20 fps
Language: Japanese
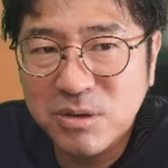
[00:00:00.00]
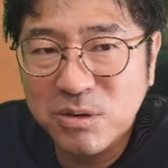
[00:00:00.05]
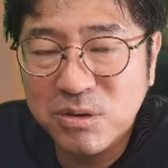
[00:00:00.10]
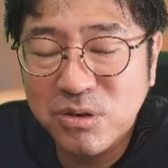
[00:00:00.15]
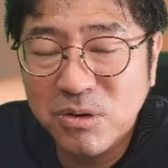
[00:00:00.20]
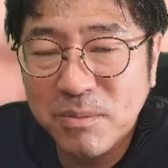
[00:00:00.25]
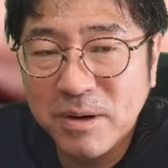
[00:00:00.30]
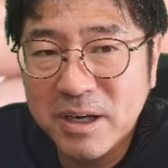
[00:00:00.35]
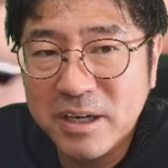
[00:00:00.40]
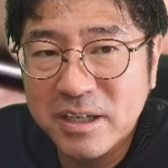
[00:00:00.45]
と
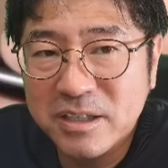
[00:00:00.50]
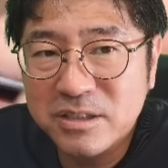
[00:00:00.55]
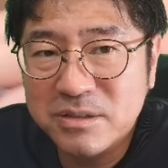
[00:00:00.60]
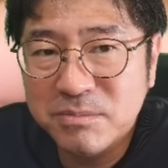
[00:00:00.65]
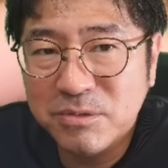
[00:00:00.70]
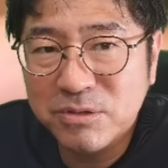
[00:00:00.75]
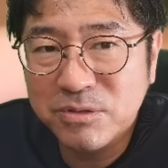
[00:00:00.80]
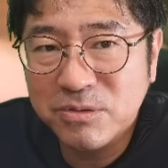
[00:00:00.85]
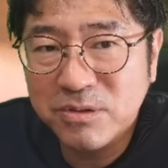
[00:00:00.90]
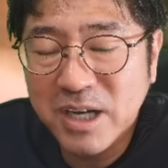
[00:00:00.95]
呼ばれ
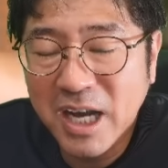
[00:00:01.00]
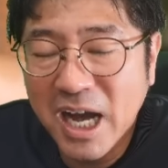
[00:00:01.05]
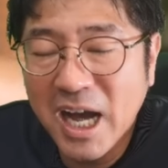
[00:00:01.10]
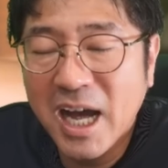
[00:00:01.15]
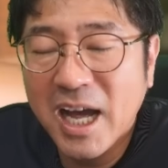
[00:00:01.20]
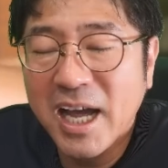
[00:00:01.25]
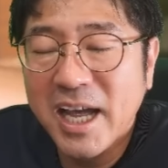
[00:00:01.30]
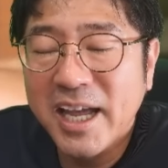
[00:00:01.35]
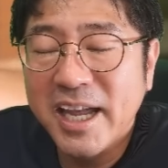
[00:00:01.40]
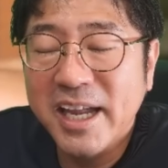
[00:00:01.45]
るもの
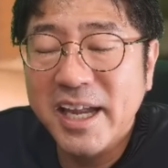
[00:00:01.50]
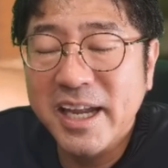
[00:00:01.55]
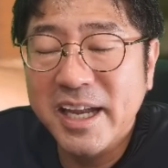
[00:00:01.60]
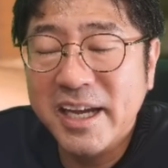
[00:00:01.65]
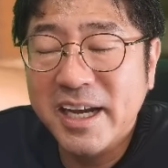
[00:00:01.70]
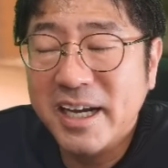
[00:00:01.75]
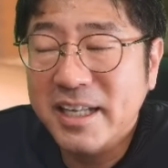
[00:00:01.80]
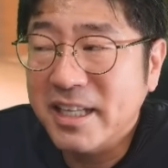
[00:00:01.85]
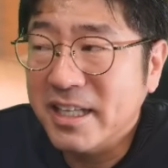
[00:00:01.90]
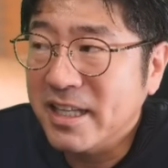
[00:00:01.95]
が、
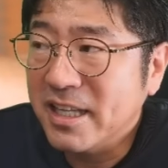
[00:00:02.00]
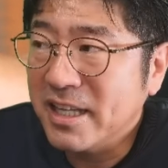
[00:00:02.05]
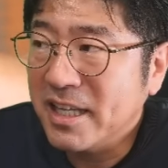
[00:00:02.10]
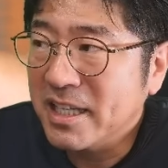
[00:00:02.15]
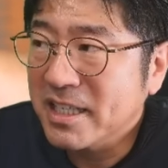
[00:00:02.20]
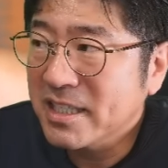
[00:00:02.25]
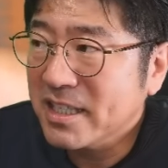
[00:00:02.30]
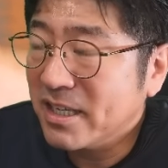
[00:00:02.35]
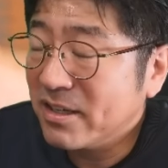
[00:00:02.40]
映画で出てき